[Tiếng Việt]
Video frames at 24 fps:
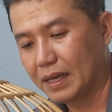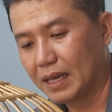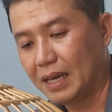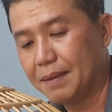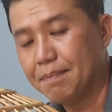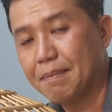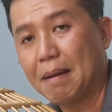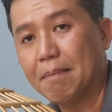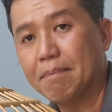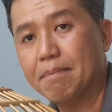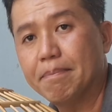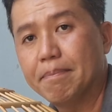
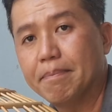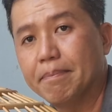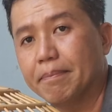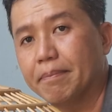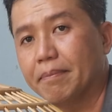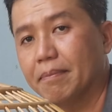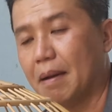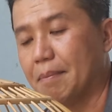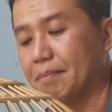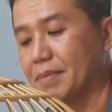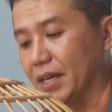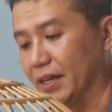cái mâm
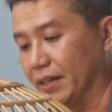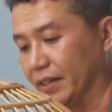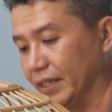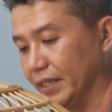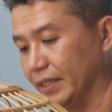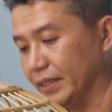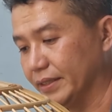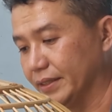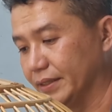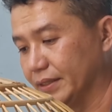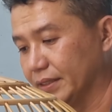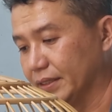mâm
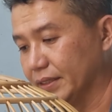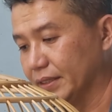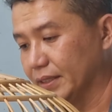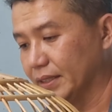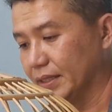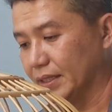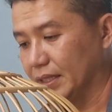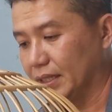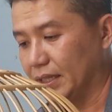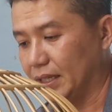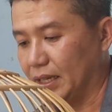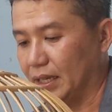nhựa
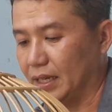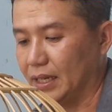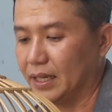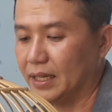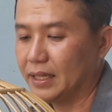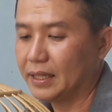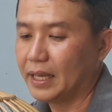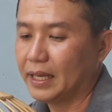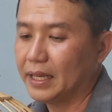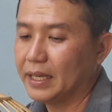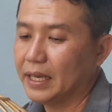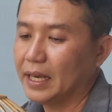
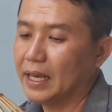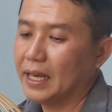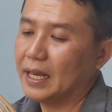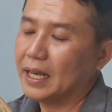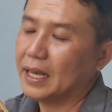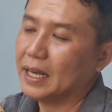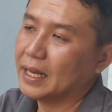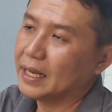thì